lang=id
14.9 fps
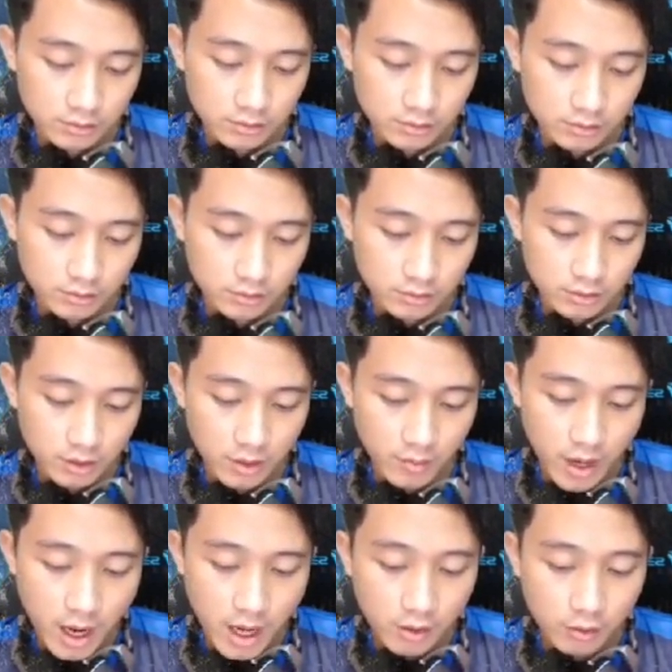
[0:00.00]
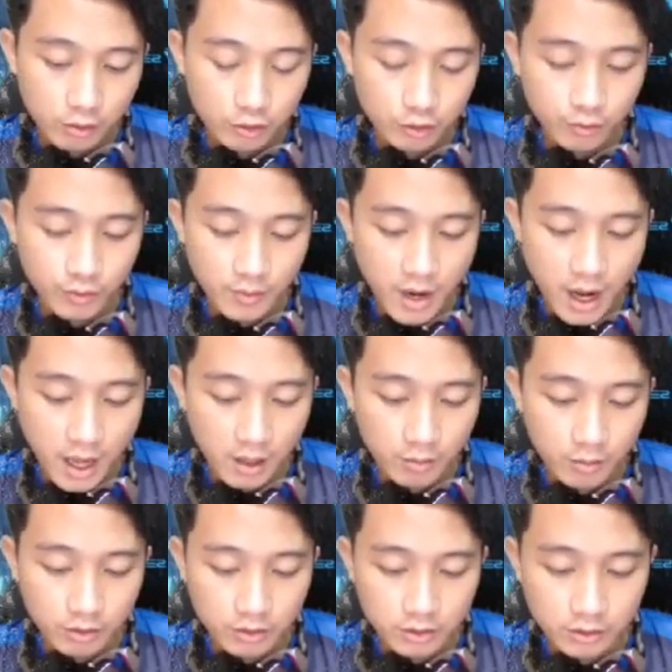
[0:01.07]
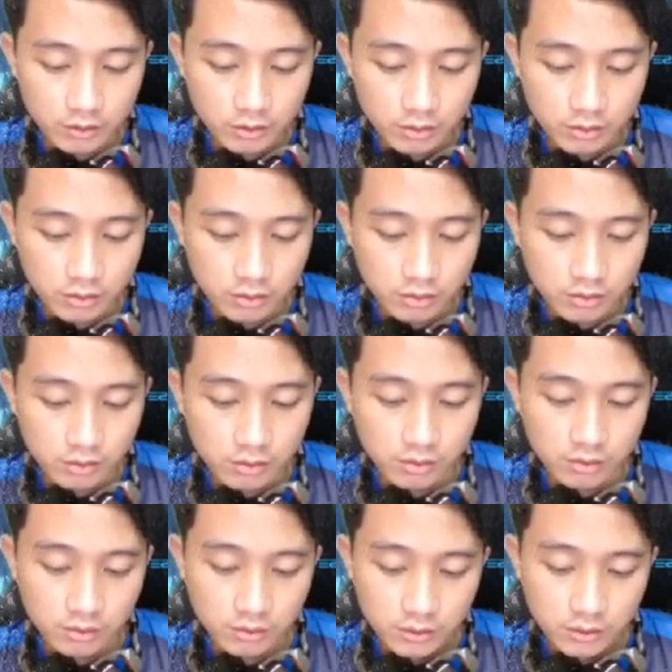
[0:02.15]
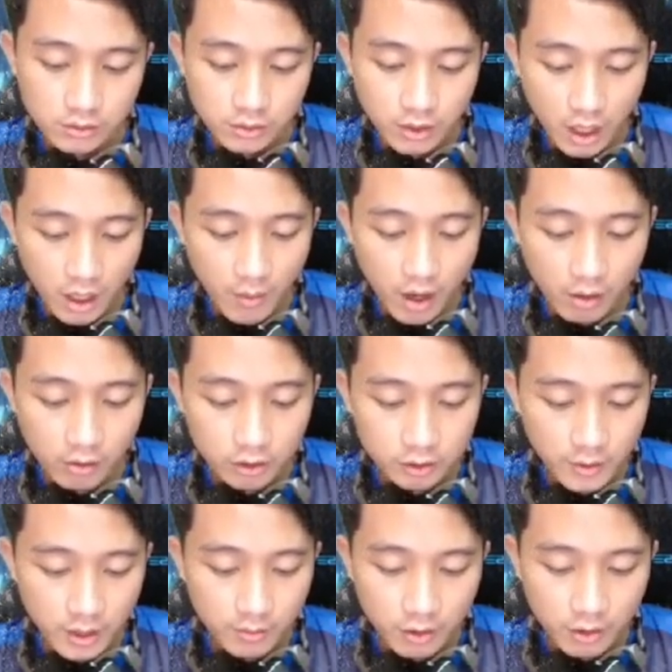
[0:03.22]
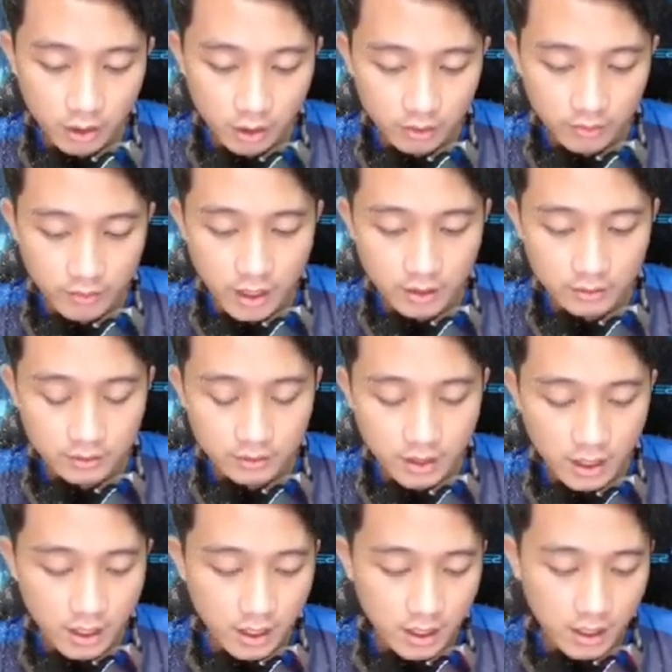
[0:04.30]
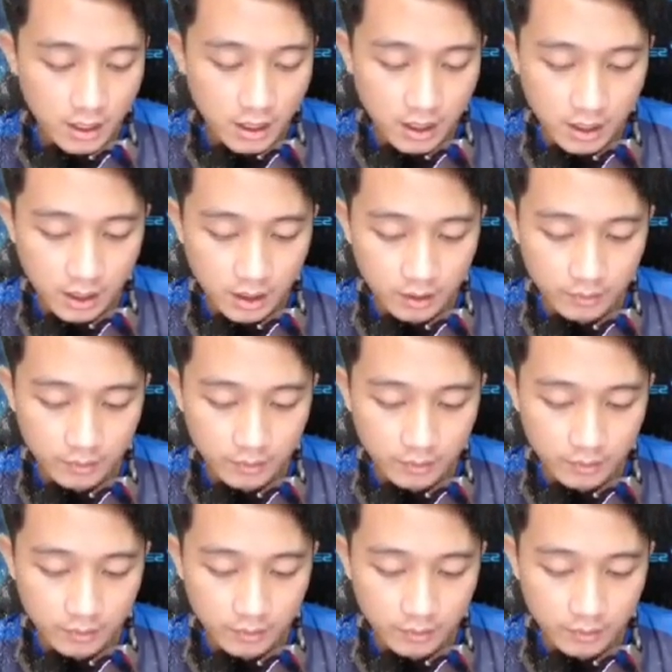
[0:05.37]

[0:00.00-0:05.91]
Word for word: Yang bagus cuma Balmon itu. Ya bagus Balmon, mantap.